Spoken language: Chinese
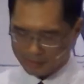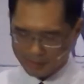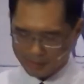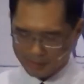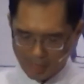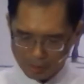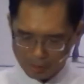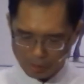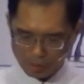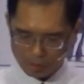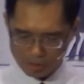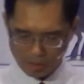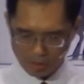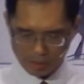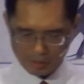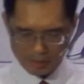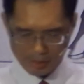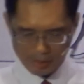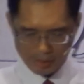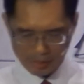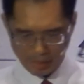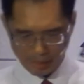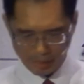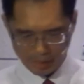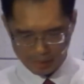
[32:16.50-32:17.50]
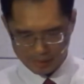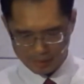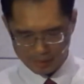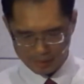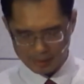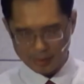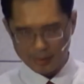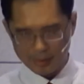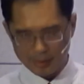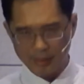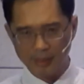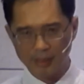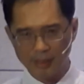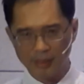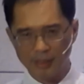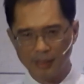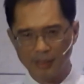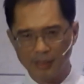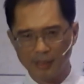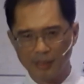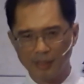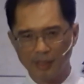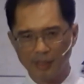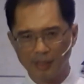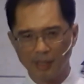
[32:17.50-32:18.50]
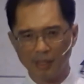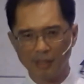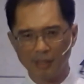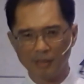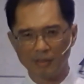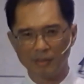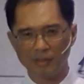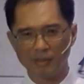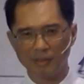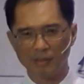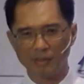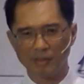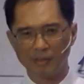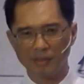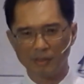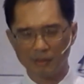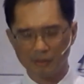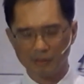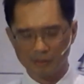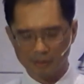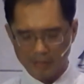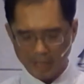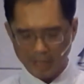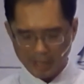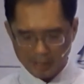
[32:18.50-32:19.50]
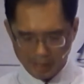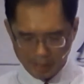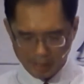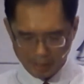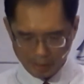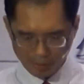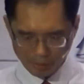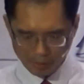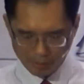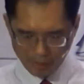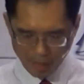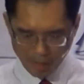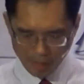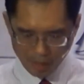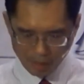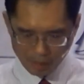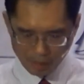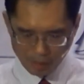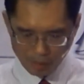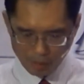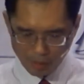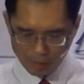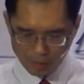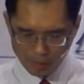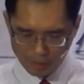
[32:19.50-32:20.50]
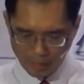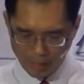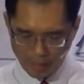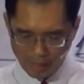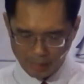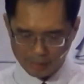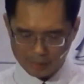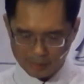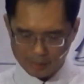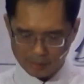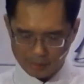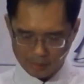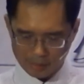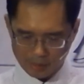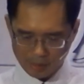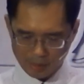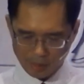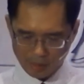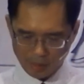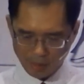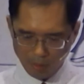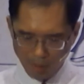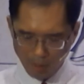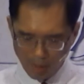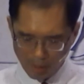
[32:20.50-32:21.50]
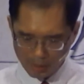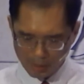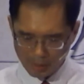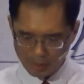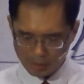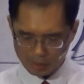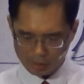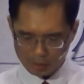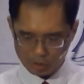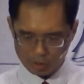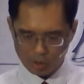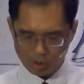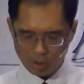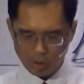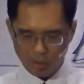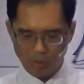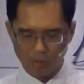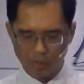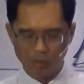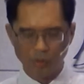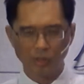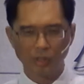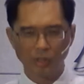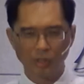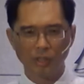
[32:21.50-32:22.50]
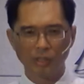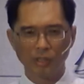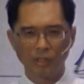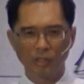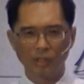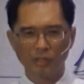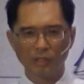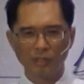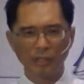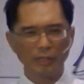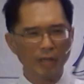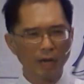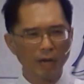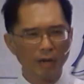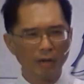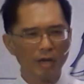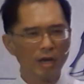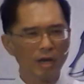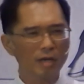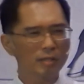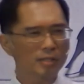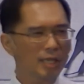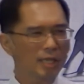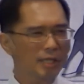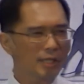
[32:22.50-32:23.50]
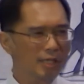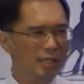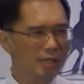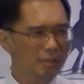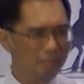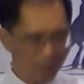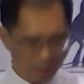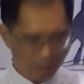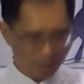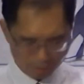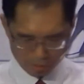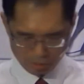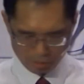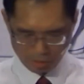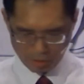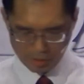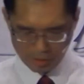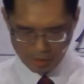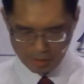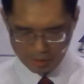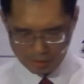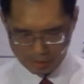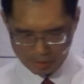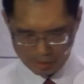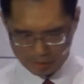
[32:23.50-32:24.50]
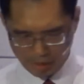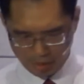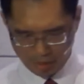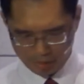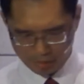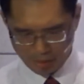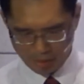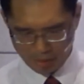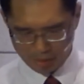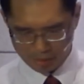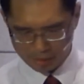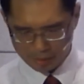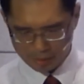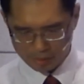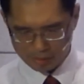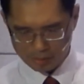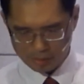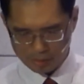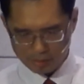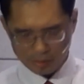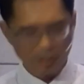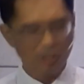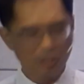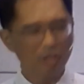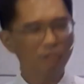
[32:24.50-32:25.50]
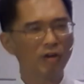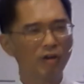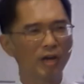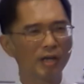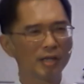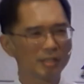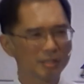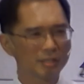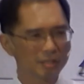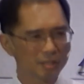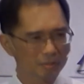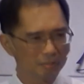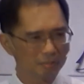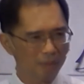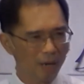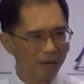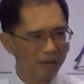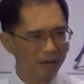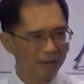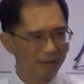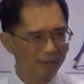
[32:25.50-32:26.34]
他就生气了。好，在你遇到困难、患难的时候，你祷告上帝又没有垂听你的祷告，你的反应是什么？